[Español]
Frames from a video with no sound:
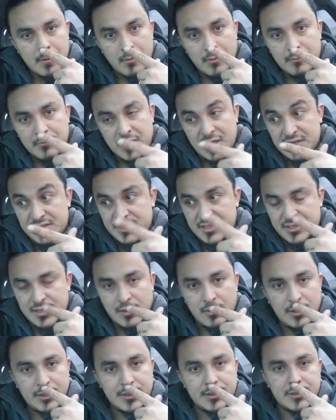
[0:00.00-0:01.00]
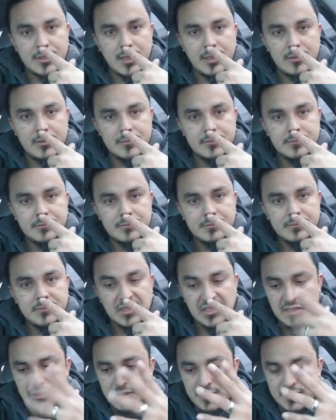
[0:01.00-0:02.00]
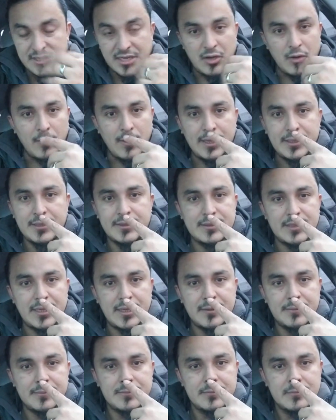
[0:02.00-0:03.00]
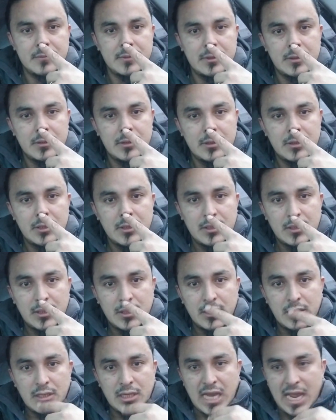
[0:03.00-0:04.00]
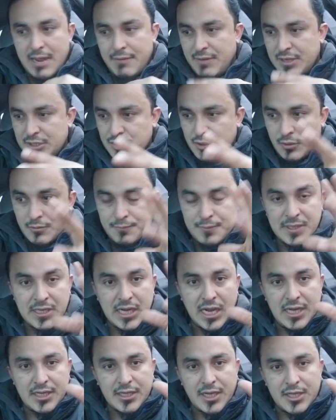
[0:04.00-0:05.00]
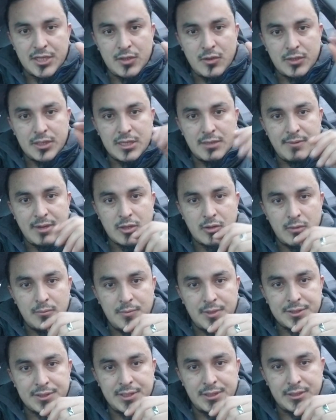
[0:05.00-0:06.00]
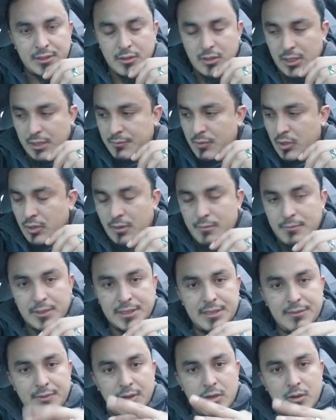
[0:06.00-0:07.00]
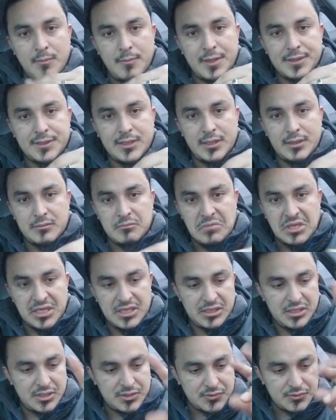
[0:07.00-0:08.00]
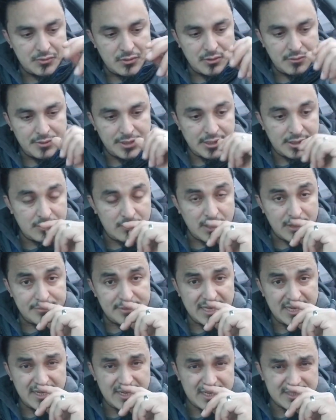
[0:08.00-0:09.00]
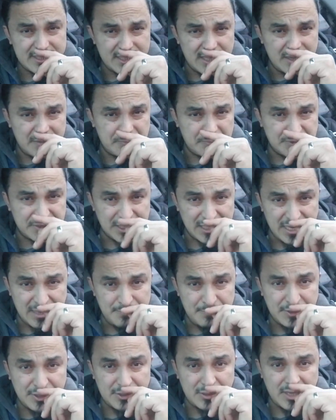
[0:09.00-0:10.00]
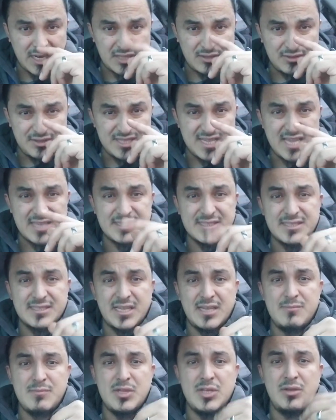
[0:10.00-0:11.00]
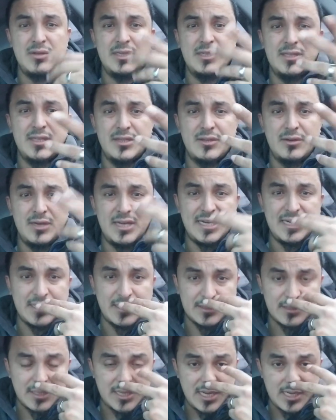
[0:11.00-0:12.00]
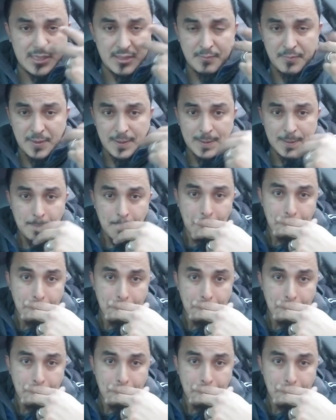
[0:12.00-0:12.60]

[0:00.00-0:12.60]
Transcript: Miren si se lo ha quitado y ni se lo va a quitar. La evasión fiscal que dijo que iba a combatir, miren, en su gobierno a Bianca le, se le han perdonado 16 millones de dólares que tenía que pagar